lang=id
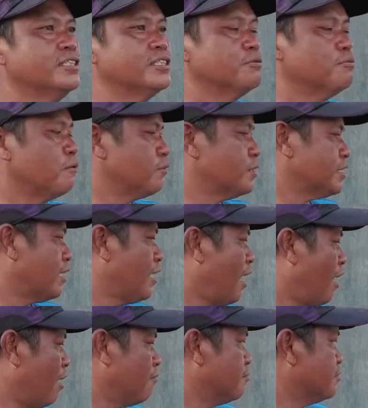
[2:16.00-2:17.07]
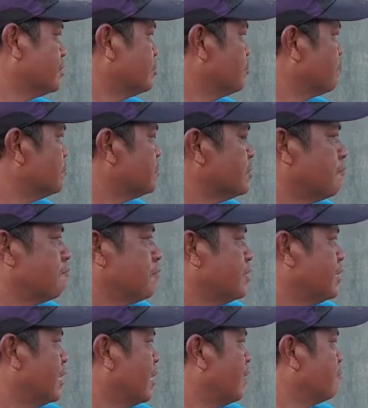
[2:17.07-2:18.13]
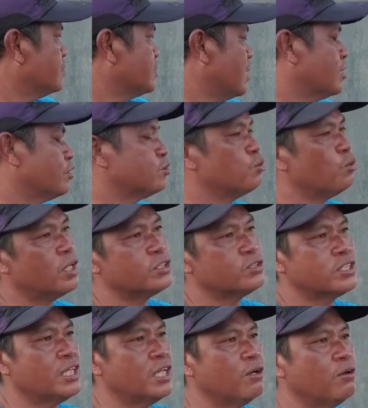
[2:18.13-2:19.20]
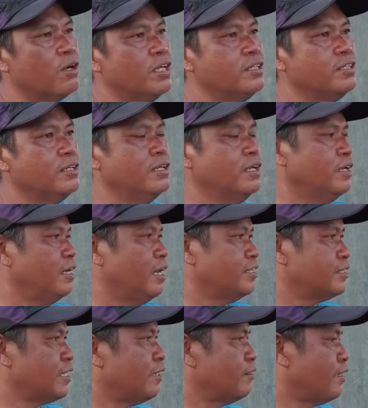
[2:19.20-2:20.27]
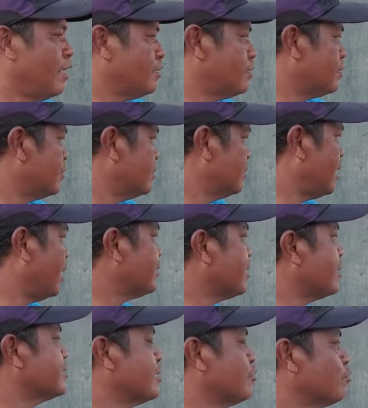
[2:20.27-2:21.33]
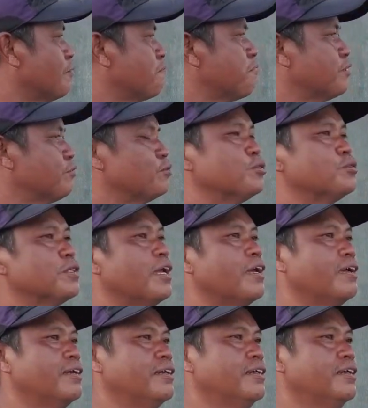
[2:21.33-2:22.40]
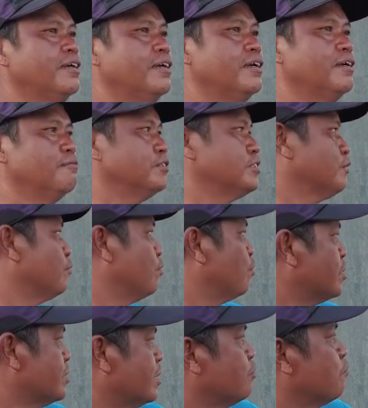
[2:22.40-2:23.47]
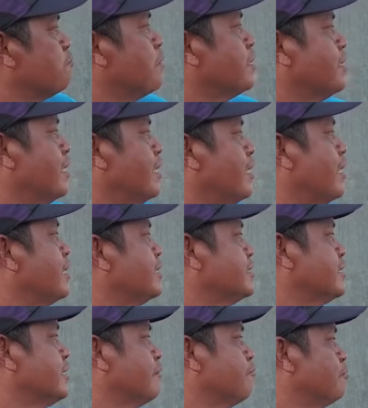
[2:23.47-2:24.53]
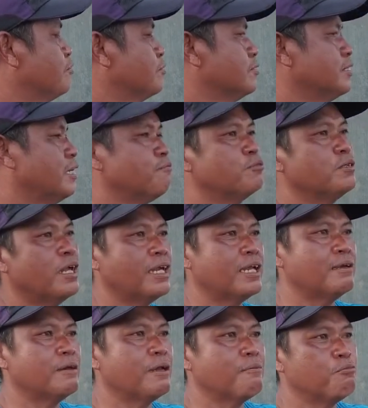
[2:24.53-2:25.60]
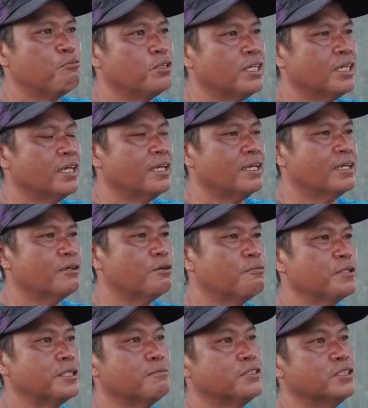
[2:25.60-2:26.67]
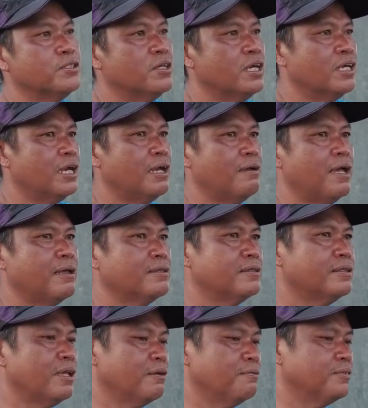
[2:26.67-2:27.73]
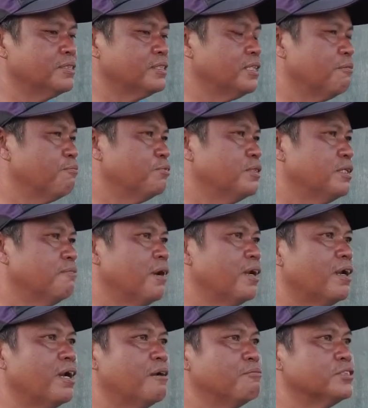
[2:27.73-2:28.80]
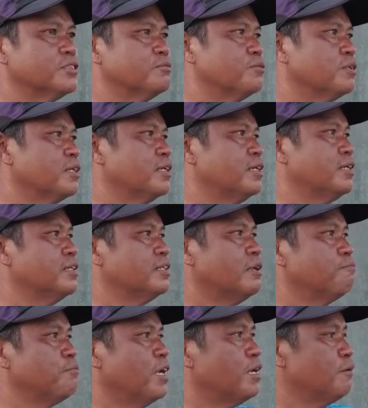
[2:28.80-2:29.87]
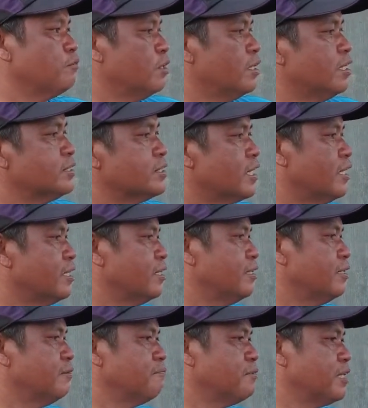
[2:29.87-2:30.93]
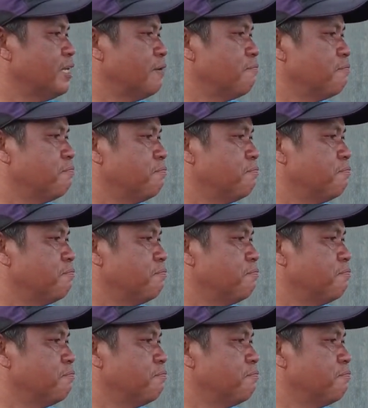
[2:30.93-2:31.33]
sebab kita nak harus tuh pun sampai dalam 100-200 kilo kan nak tak nak, nak tak satu tempat tuh susah Ya dulu kita tumpang dengan adik saya pun dia pun ada dia punya komitmen juga nak harus dia punya barang apa semua tapi alhamdulillah sekali pikir